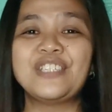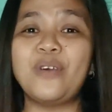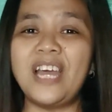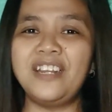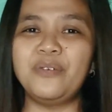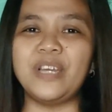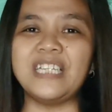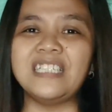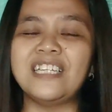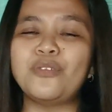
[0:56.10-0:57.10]
So
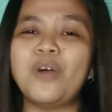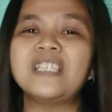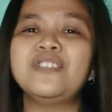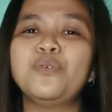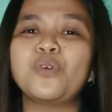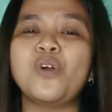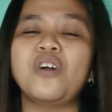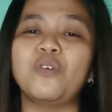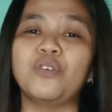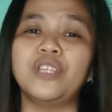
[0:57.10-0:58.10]
anyway, natuwa
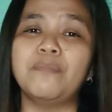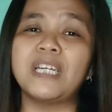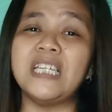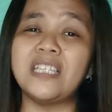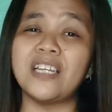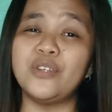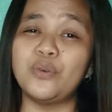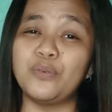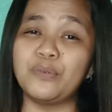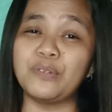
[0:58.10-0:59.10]
siguro ako na makita
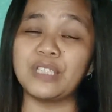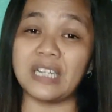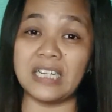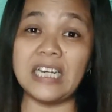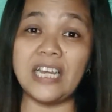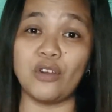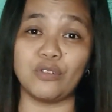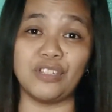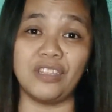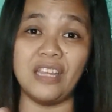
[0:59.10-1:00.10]
yung sarili
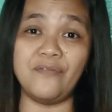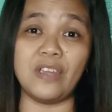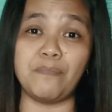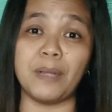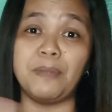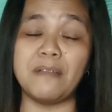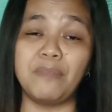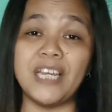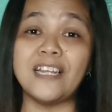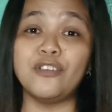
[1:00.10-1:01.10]
ko sa TV pag
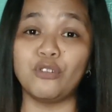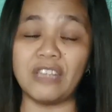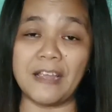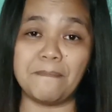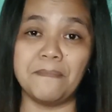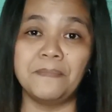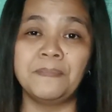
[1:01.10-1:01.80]
piniplay na yung tape.